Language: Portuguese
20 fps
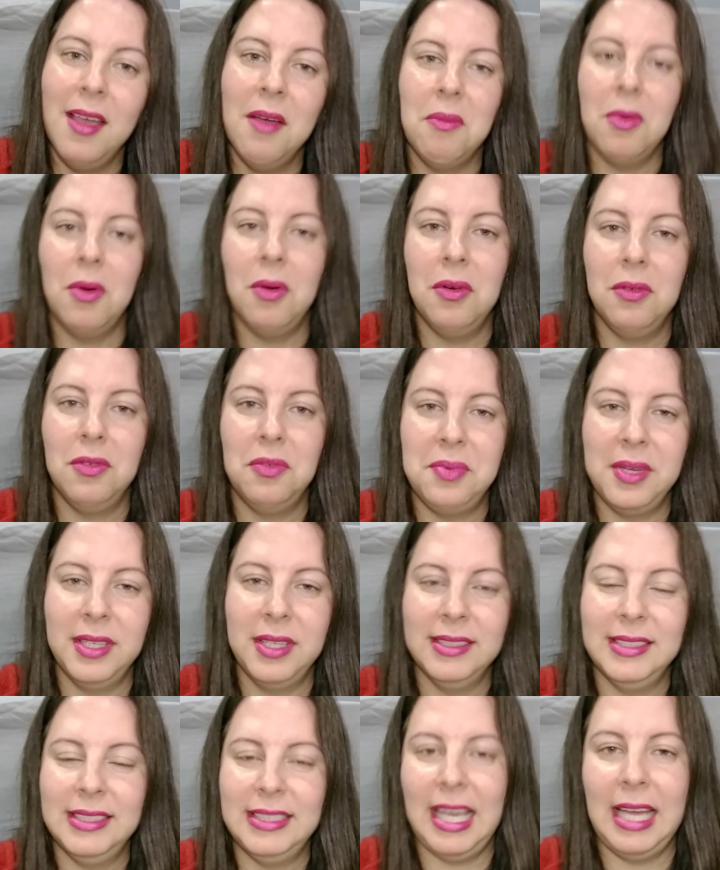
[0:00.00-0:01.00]
Bom, vou
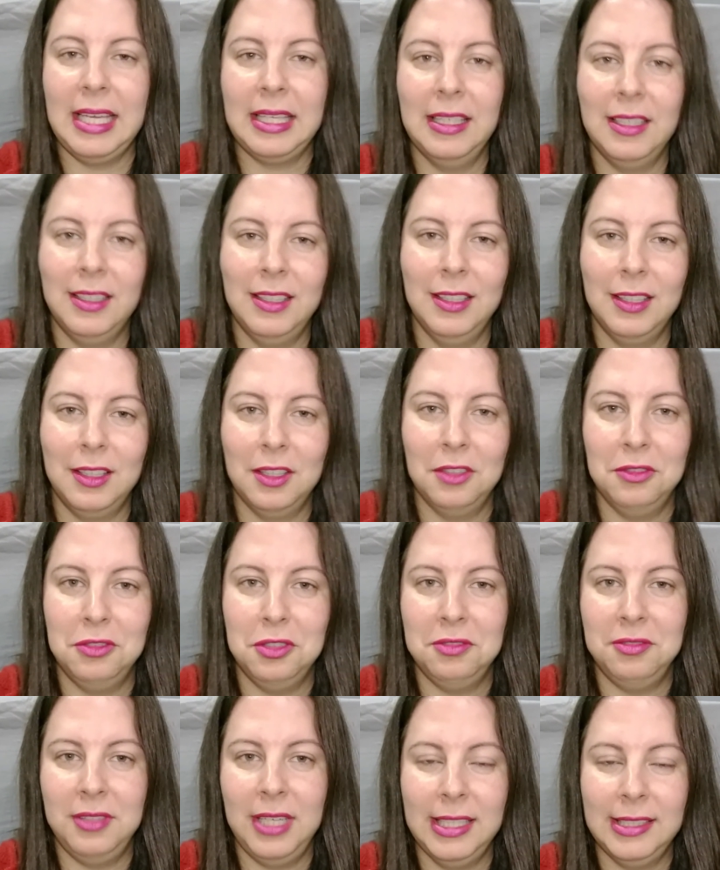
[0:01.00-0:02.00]
pensar aqui o que, que eu
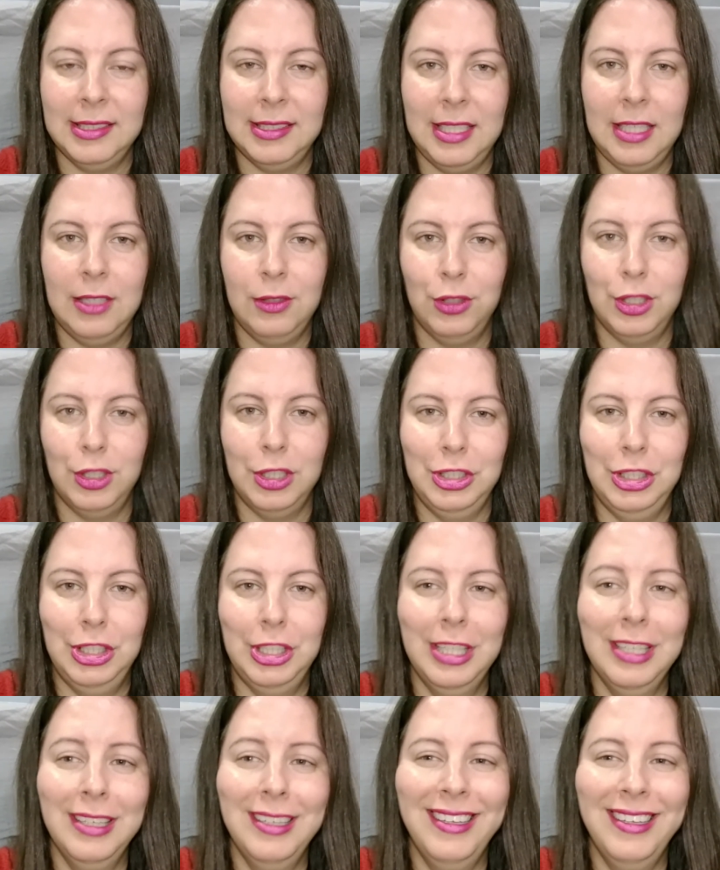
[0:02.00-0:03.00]
vou fazer hoje,